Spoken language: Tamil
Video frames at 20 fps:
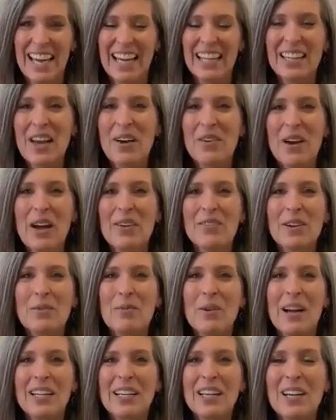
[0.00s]
Hello,
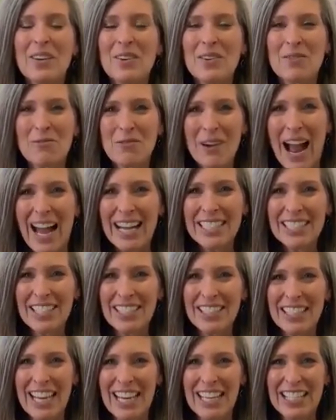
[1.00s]
everyone.
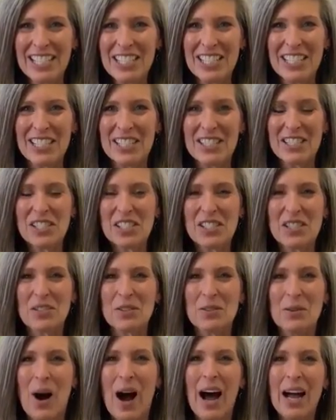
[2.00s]
Congratulations to
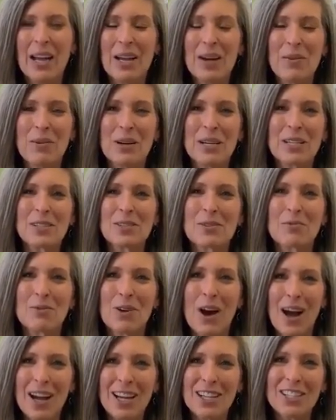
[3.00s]
Iowa's
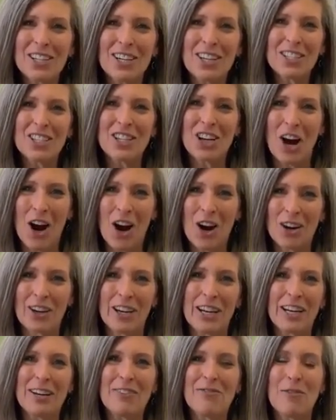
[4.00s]
Raja
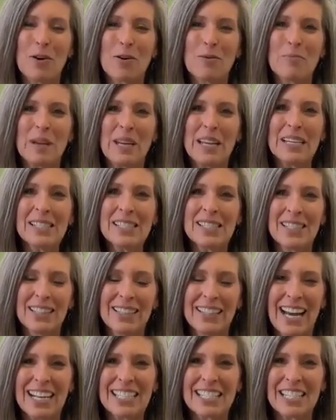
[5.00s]
Chari for being
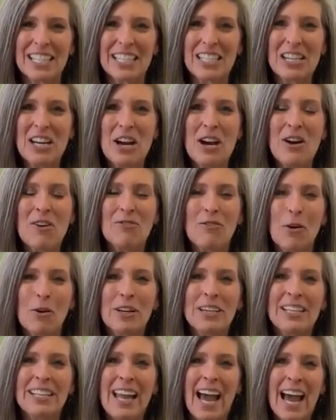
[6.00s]
selected for
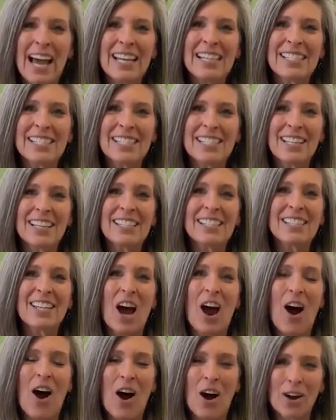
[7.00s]
NASA's
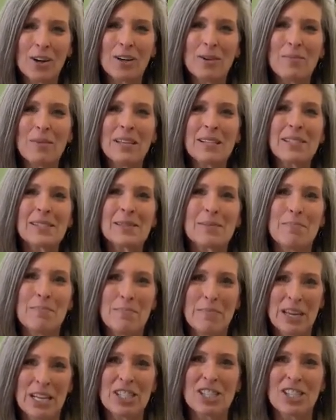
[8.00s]
Artemis
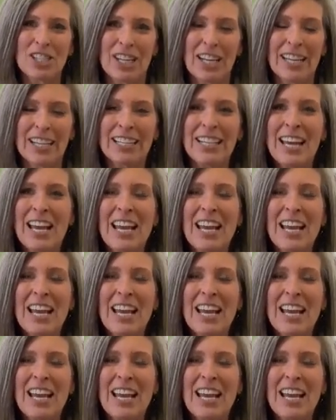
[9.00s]
mission.